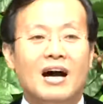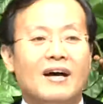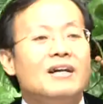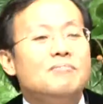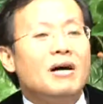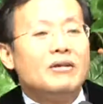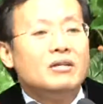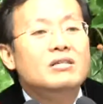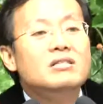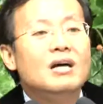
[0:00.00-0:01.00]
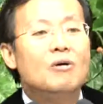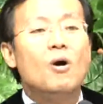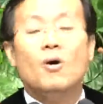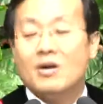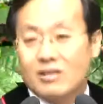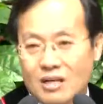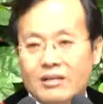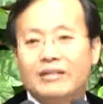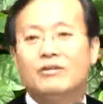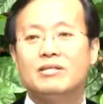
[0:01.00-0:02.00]
나는 육체의 가치가 있었기 때문에
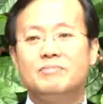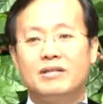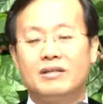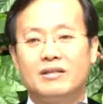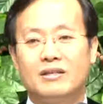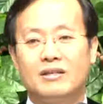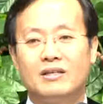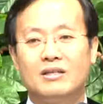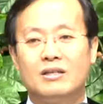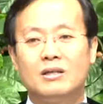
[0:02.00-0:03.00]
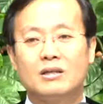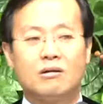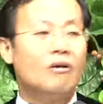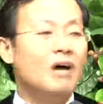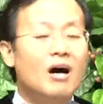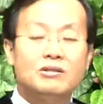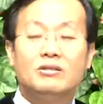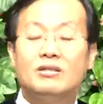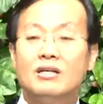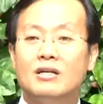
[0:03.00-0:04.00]
하나님만을 의지하고 살게
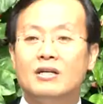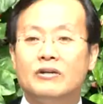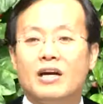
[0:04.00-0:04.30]
되었습니다.